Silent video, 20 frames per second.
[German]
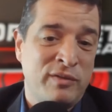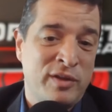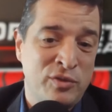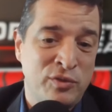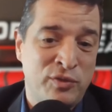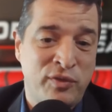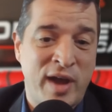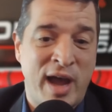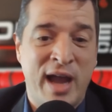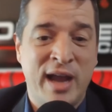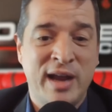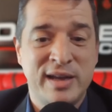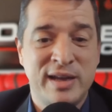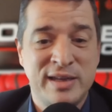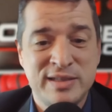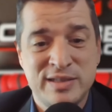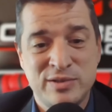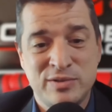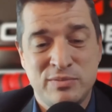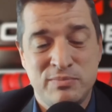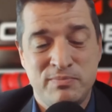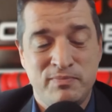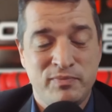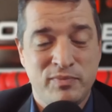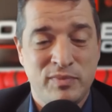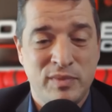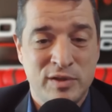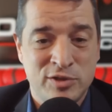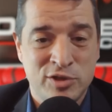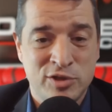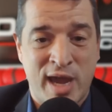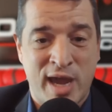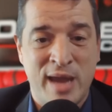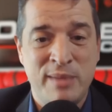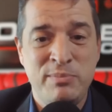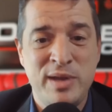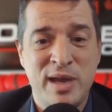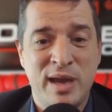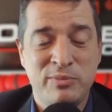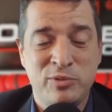Wenn du Fragen hast,
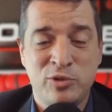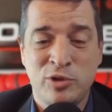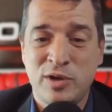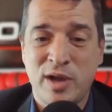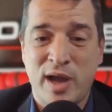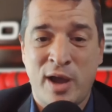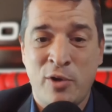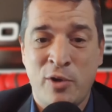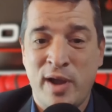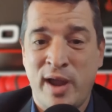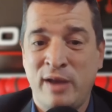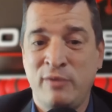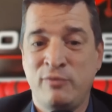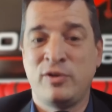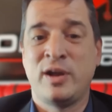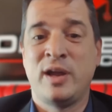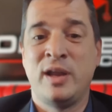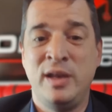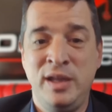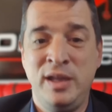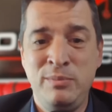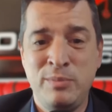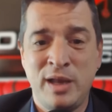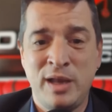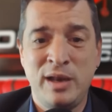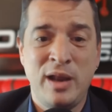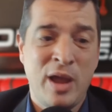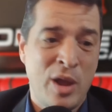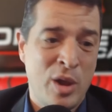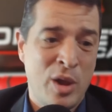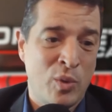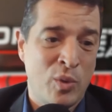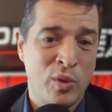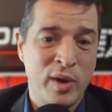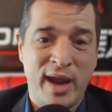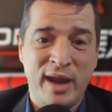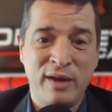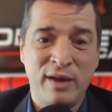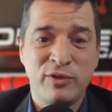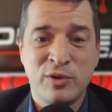schreib mir doch auch einfach eine E-Mail
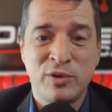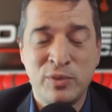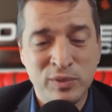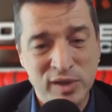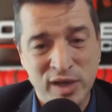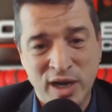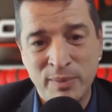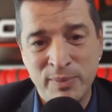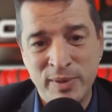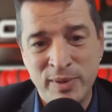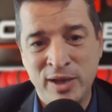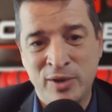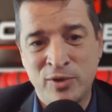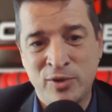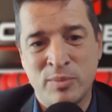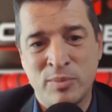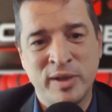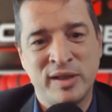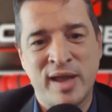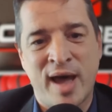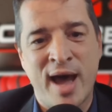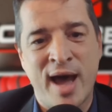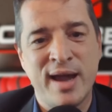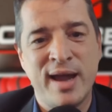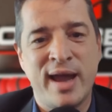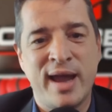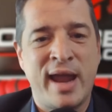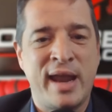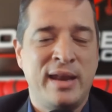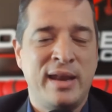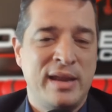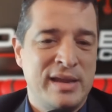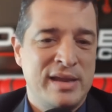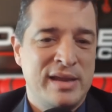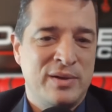oder einfach unterhalb in die Kommentare rein